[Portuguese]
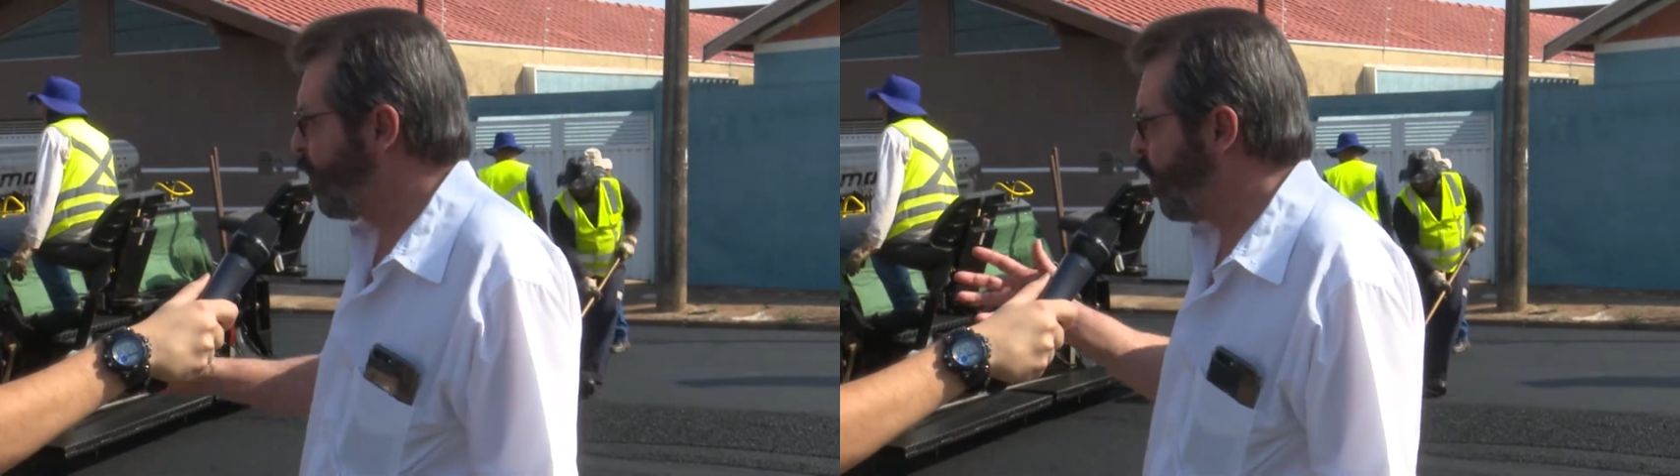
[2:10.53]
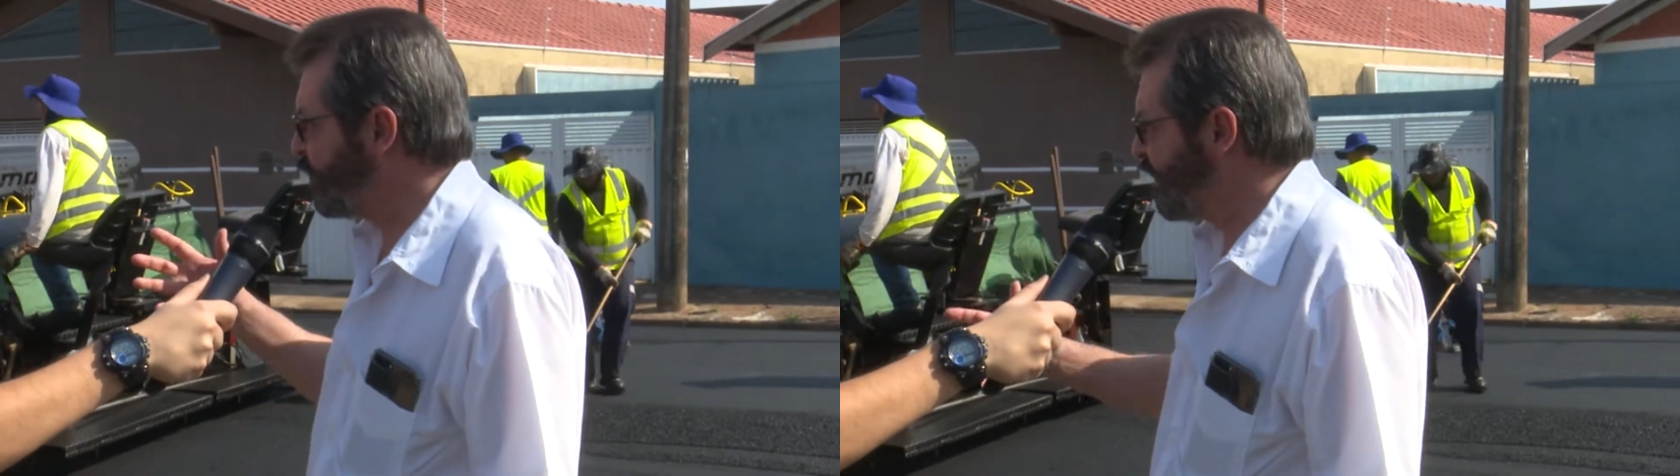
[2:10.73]

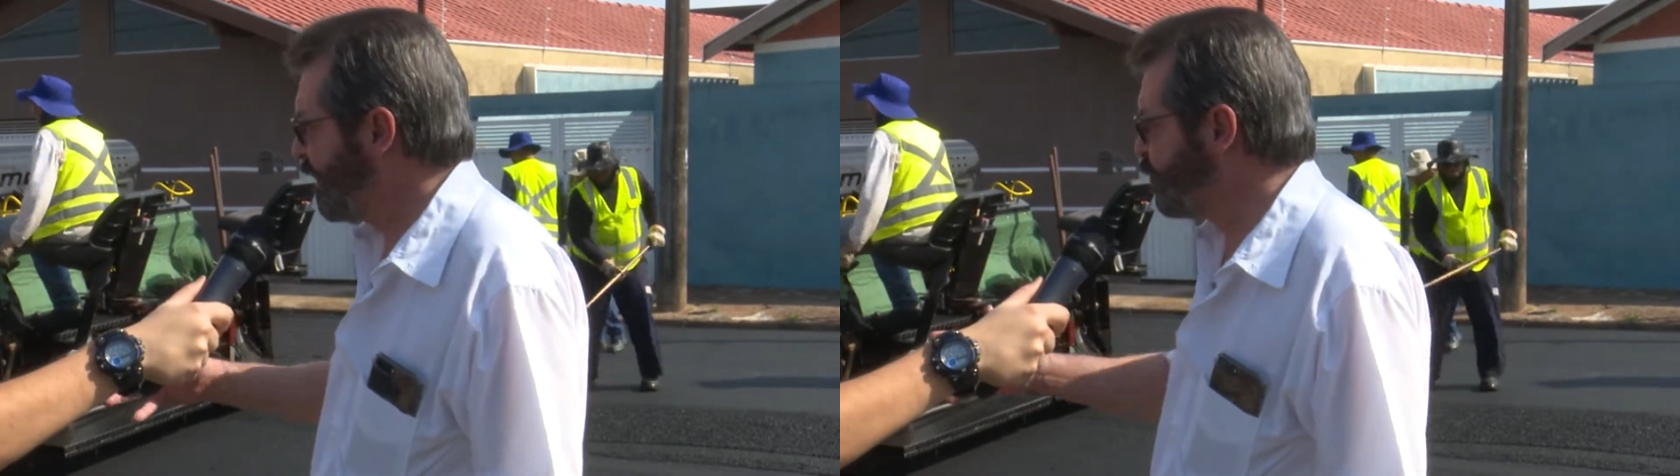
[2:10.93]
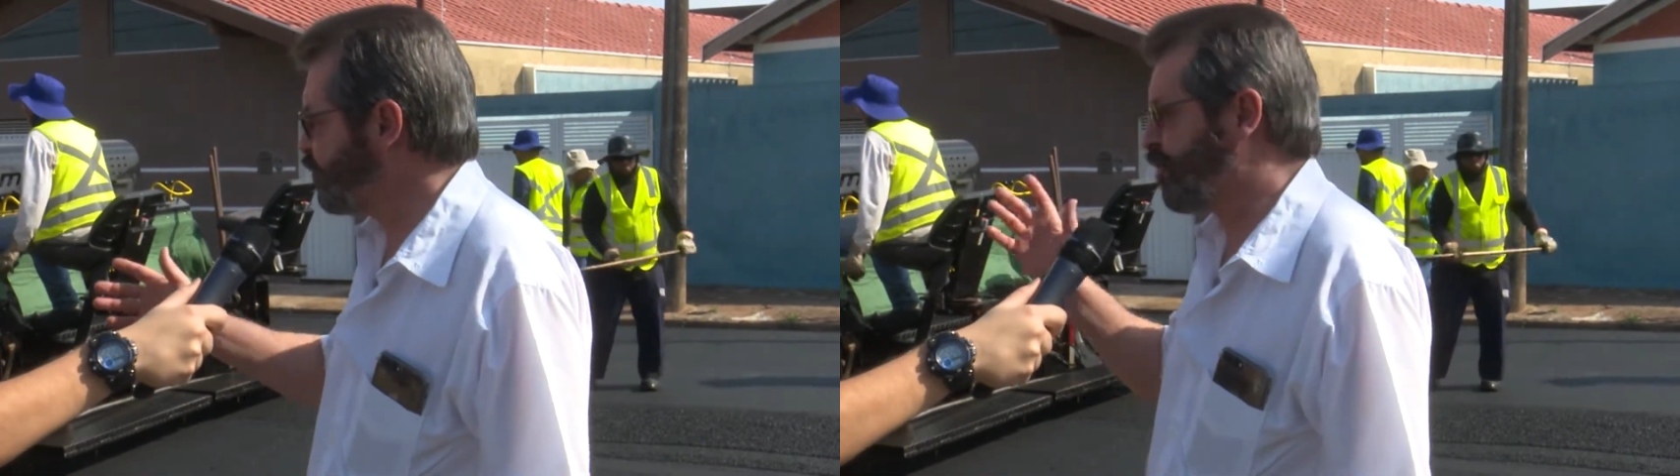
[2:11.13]
com
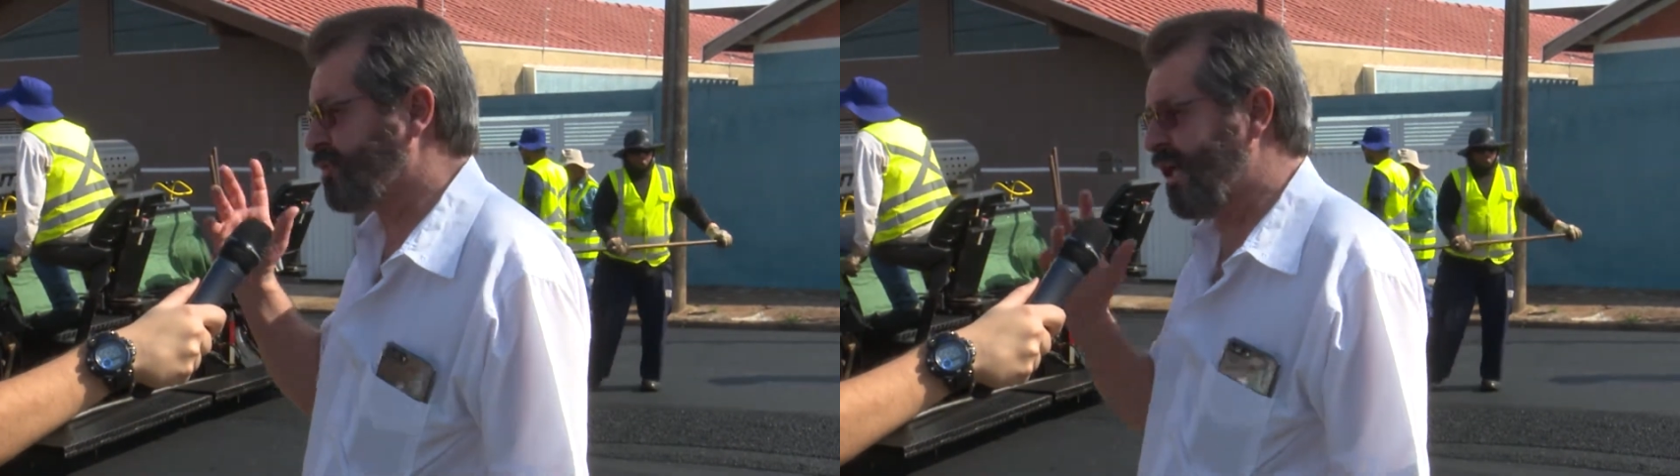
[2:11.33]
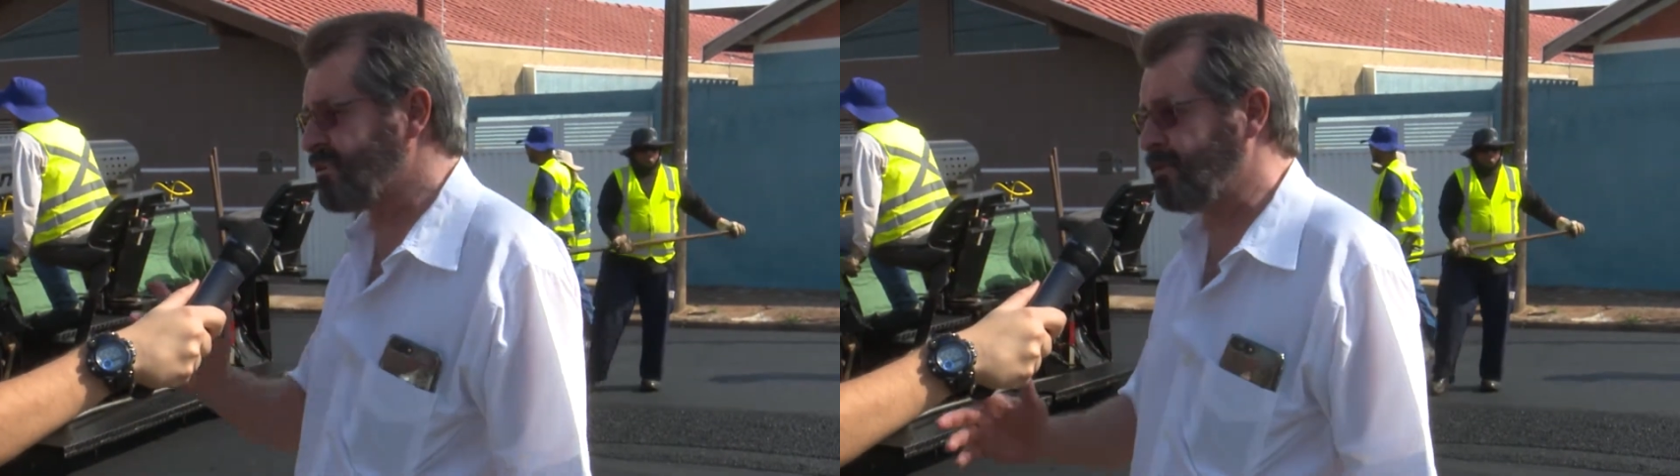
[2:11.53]
tanto
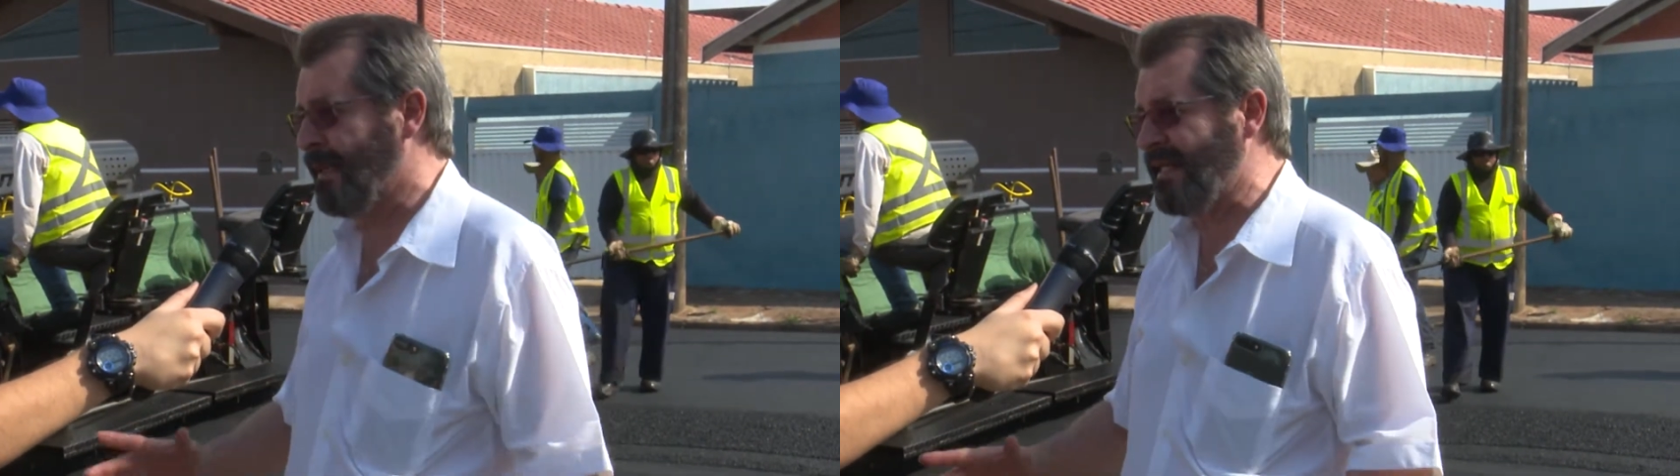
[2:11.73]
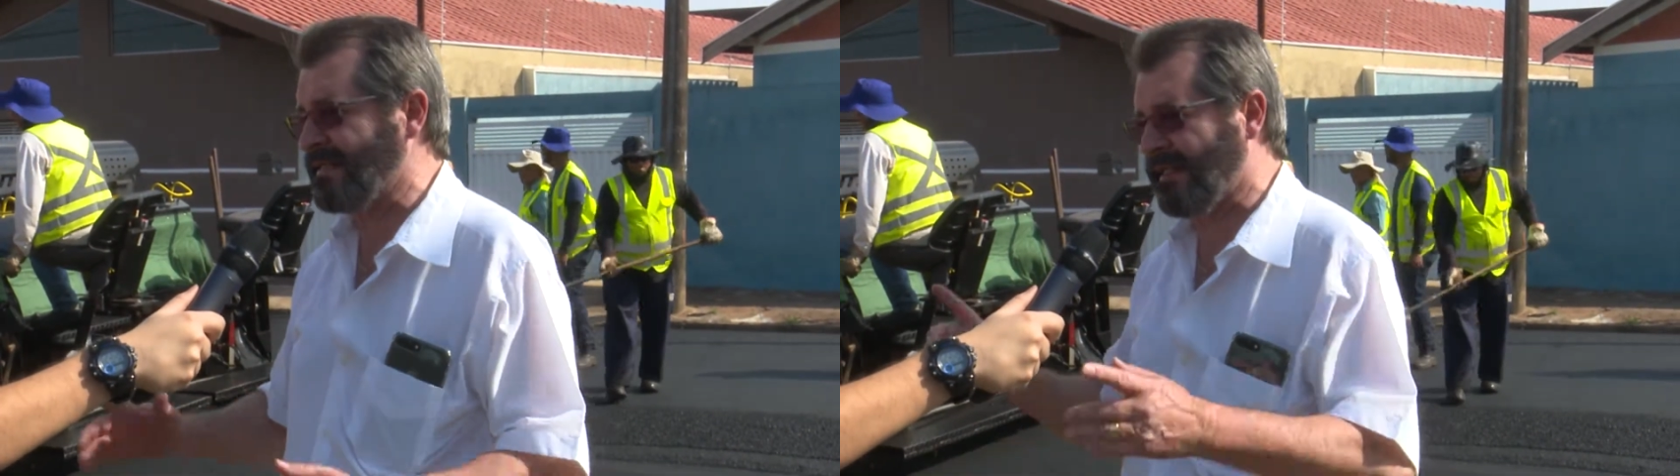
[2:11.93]
sucesso e
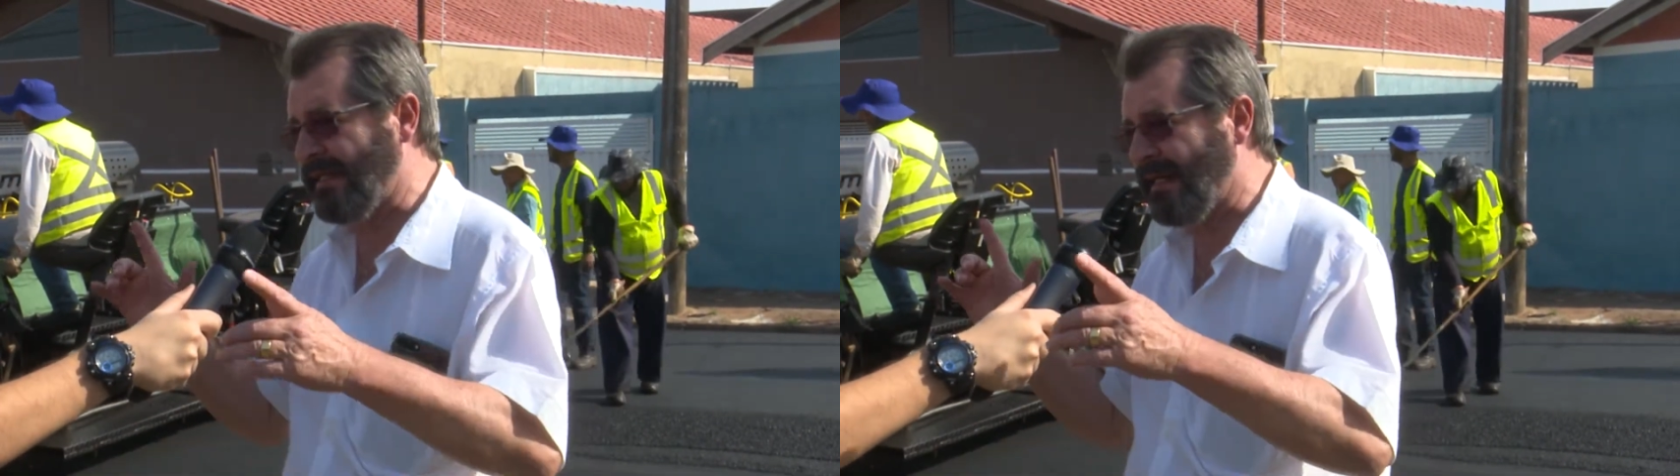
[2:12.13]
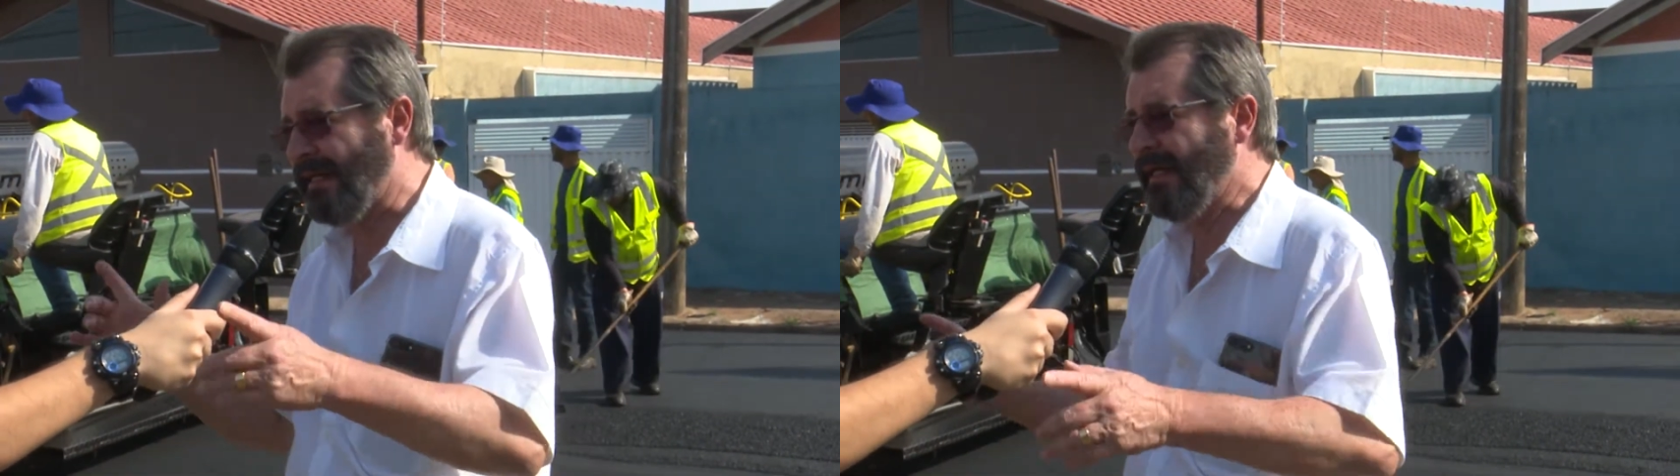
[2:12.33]

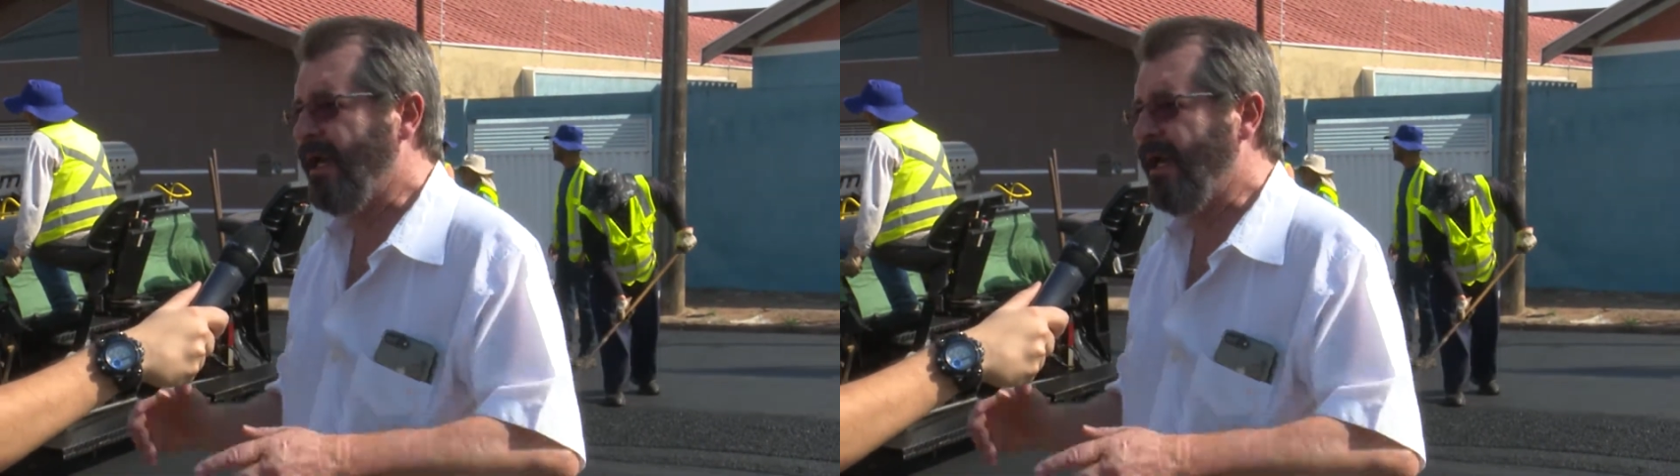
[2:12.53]
maestria